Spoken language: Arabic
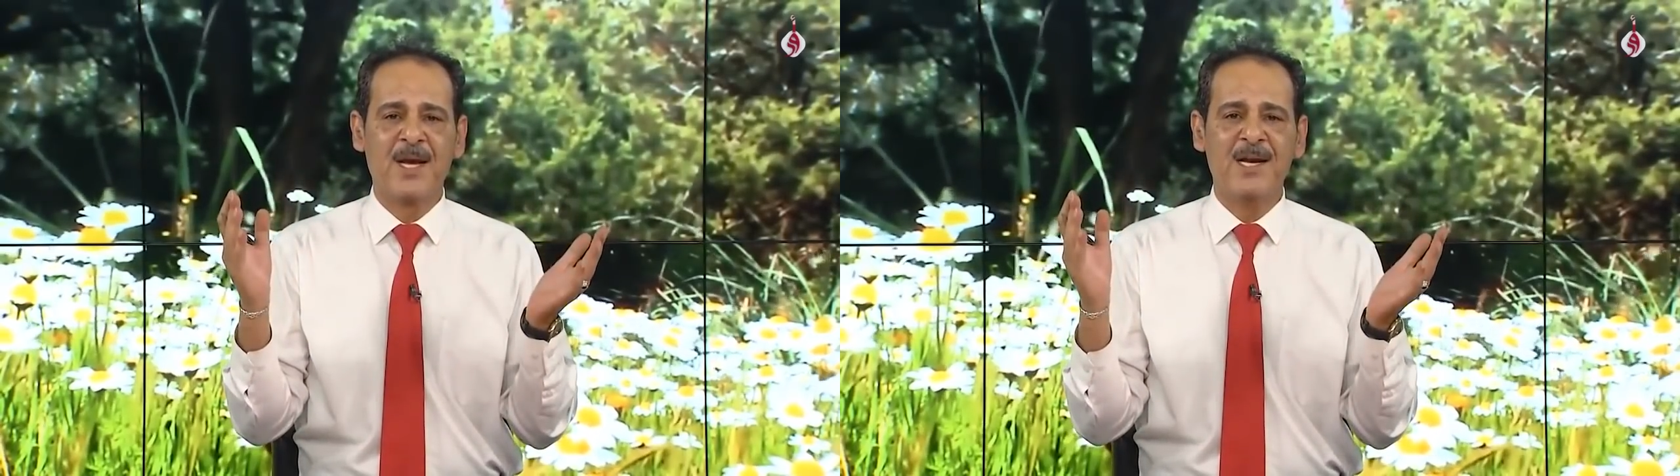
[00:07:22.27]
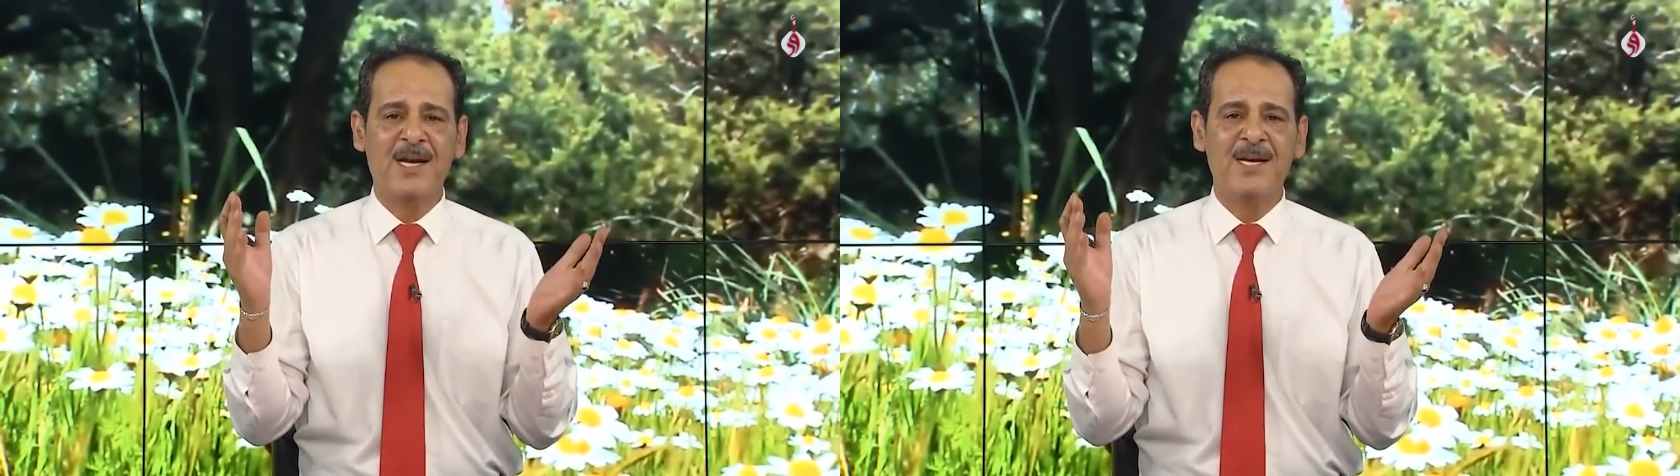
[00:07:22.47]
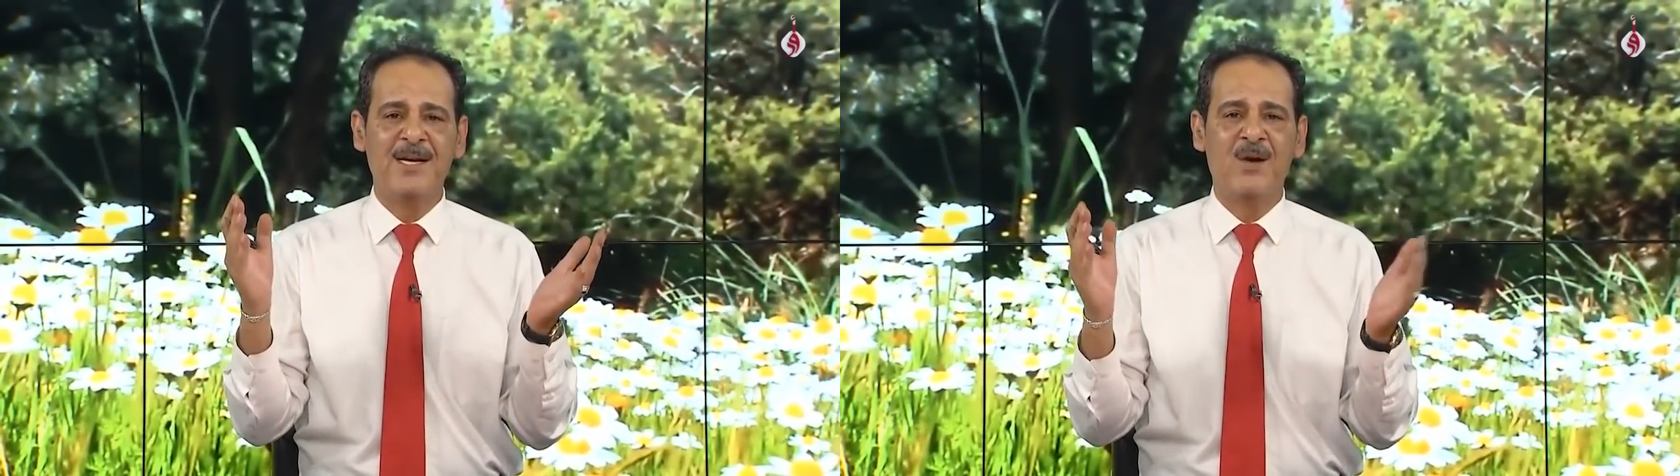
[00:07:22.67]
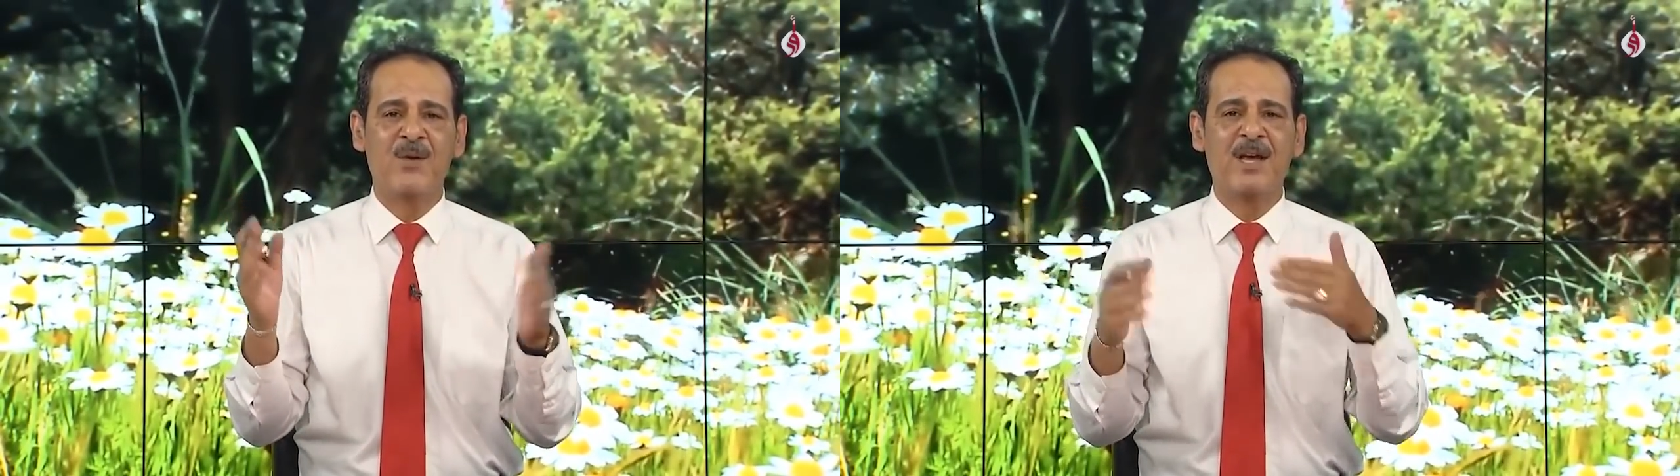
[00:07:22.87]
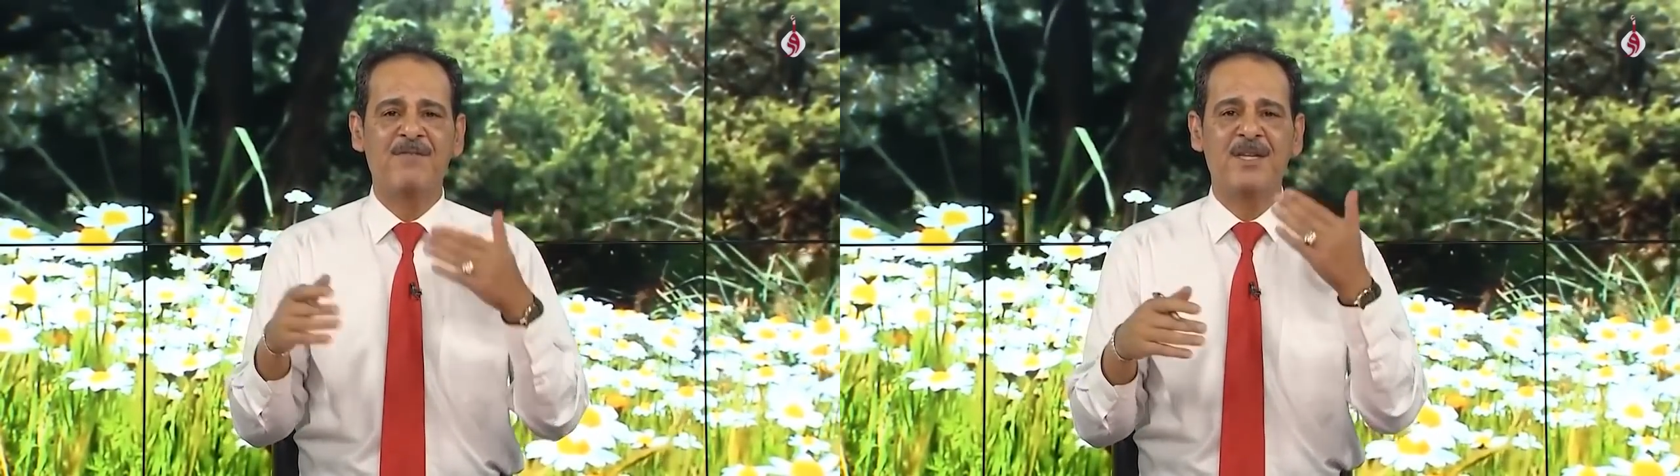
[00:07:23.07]
الحنة
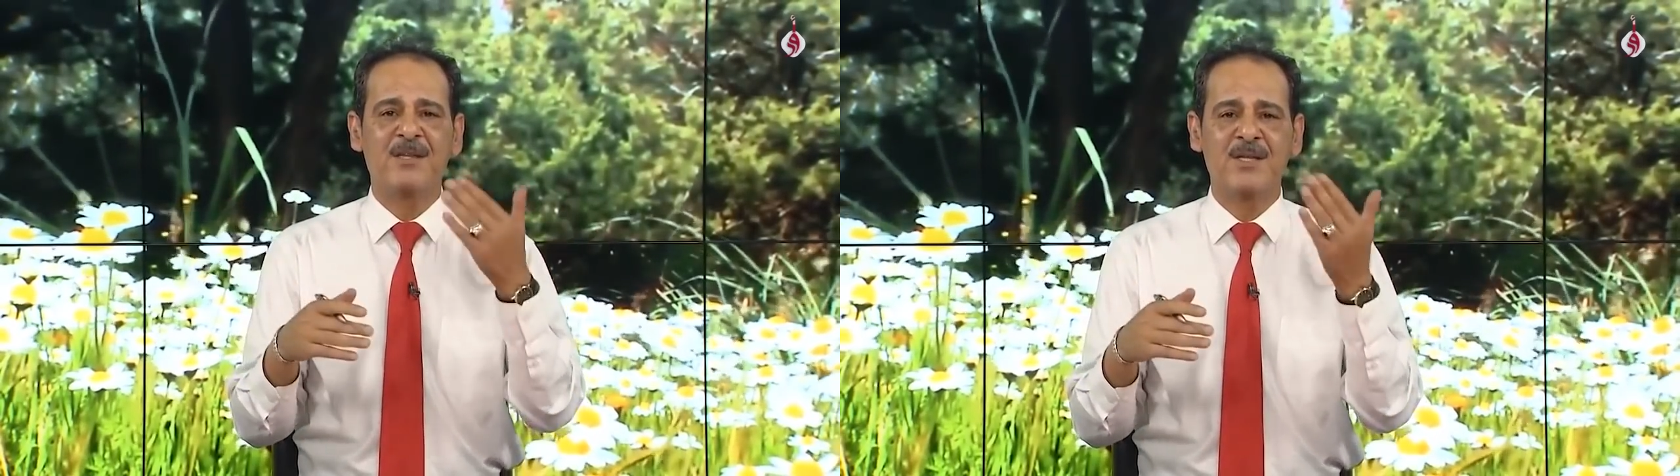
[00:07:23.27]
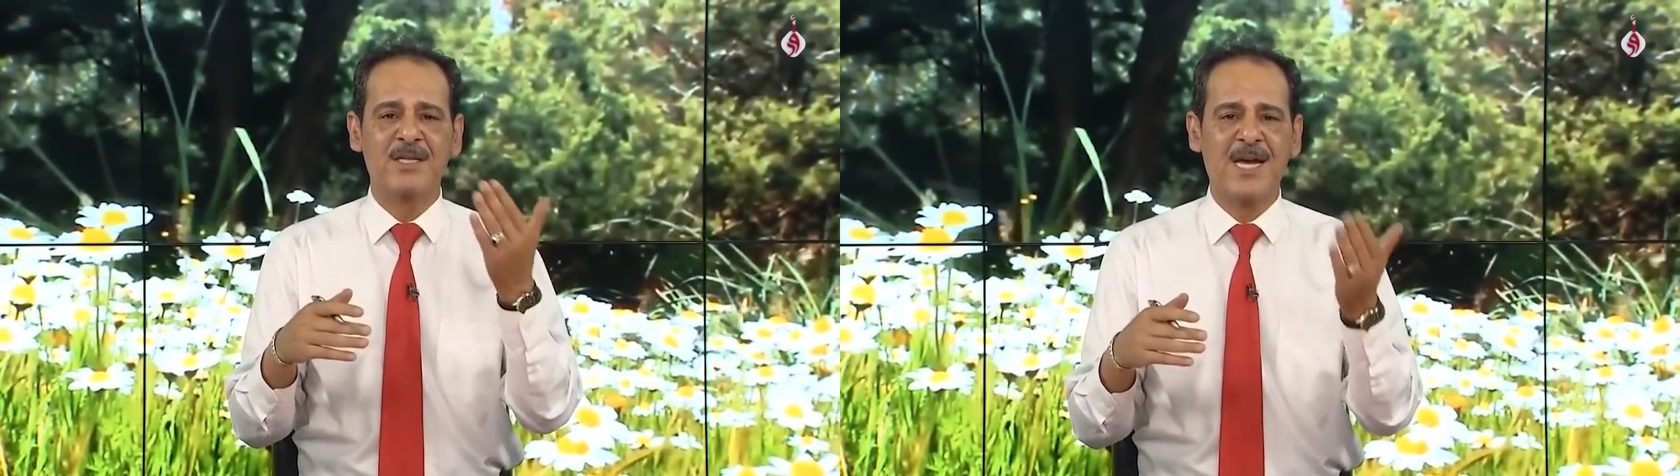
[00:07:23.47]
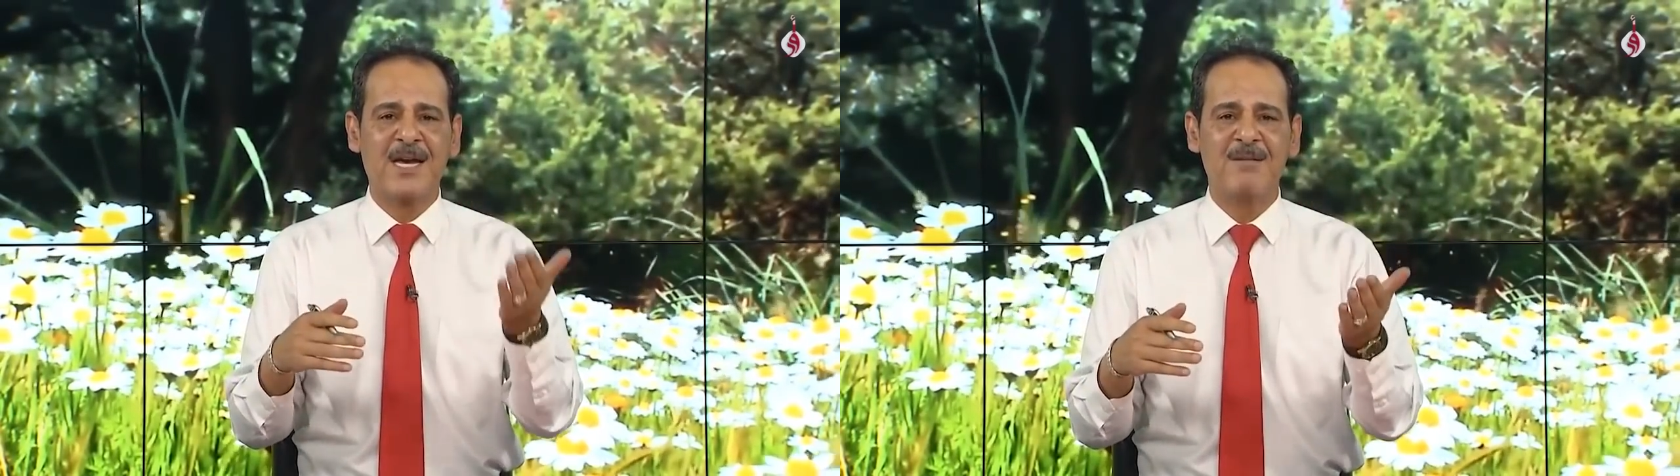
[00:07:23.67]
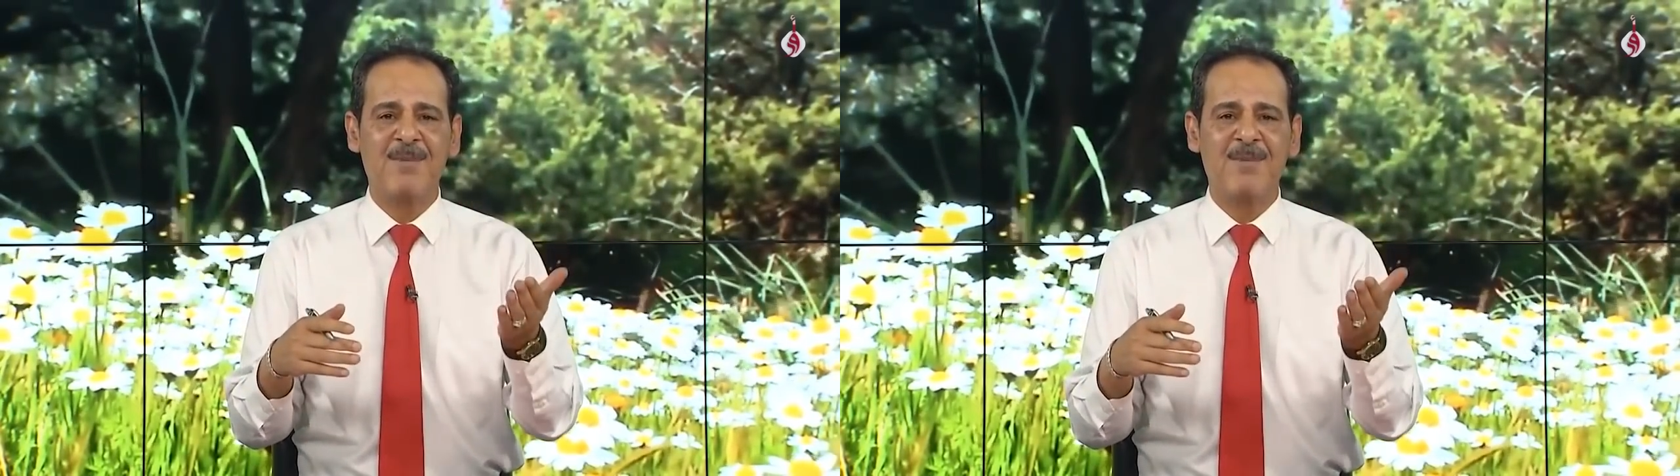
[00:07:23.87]
وكيف ندخل